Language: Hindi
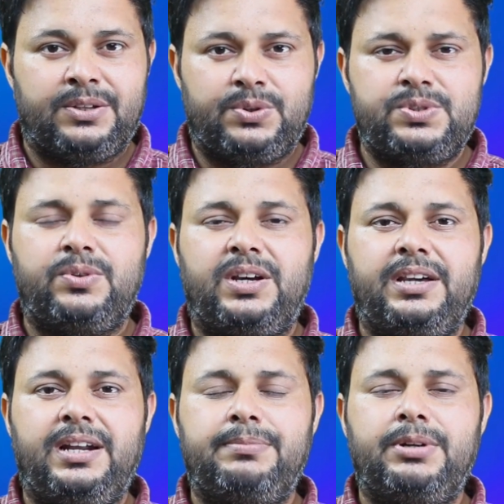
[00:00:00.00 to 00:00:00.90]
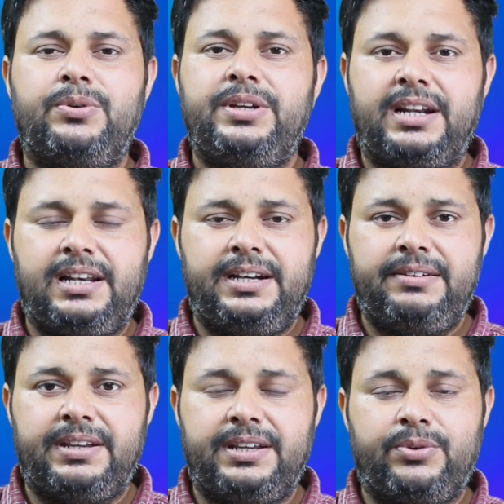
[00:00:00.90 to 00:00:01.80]
दोस्तों अगर आपका कोई
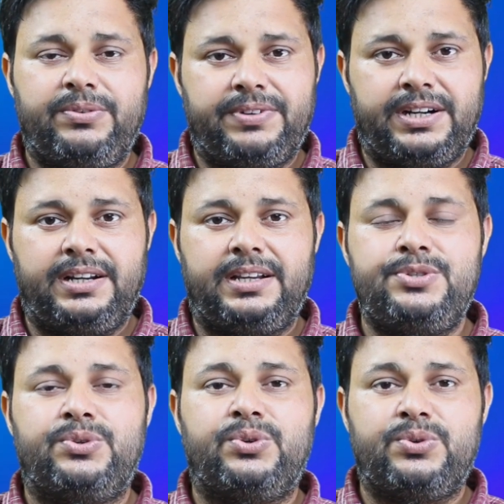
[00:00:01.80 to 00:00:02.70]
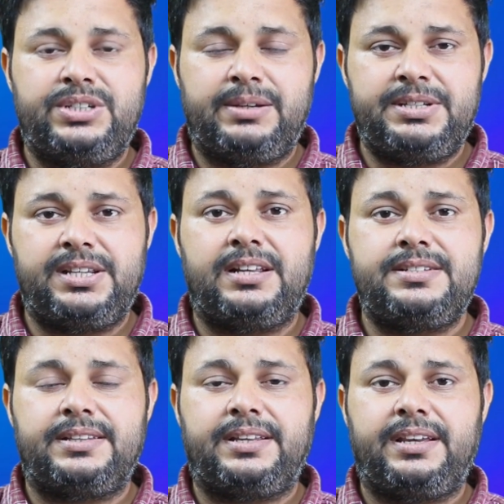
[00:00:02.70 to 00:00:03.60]
रिलेटिव है कोई फ्रेंड है जो क्रोशिया में जाना
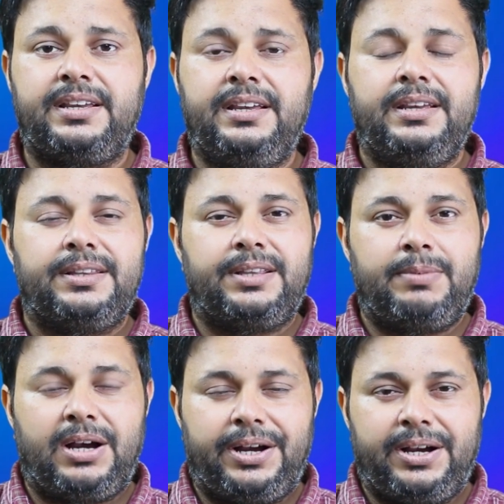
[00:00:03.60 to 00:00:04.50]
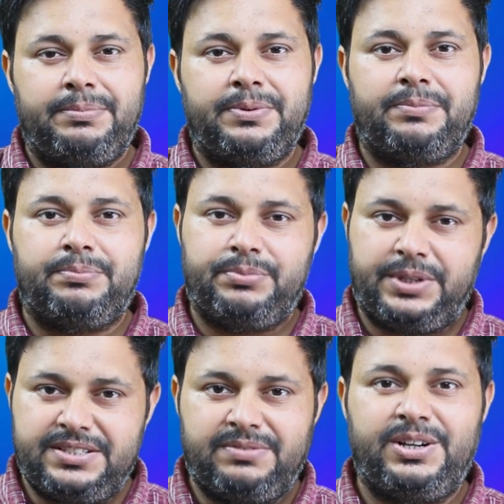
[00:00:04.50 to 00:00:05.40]
चाहता है तब आप
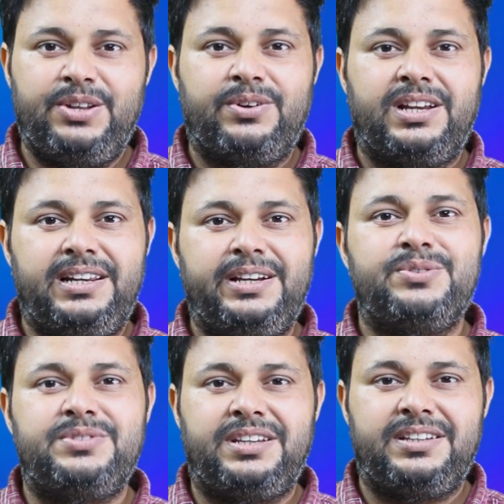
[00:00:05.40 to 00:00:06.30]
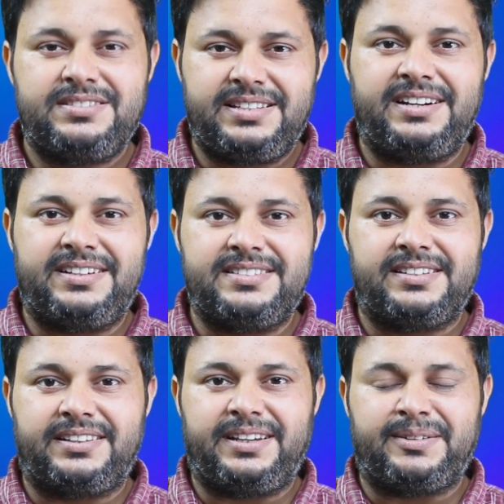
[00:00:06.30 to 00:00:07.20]
इस वीडियो का लिंक उसे सेंड कर
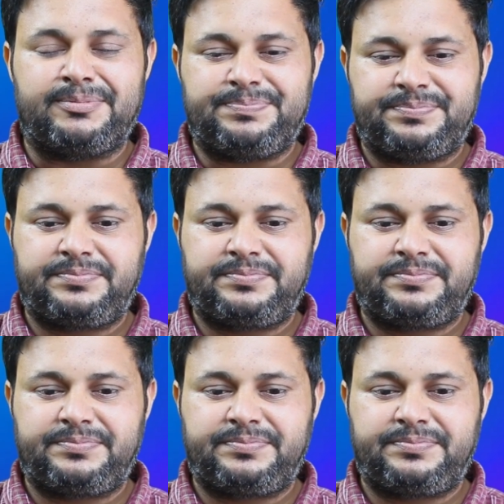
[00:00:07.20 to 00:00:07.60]
सकते हैं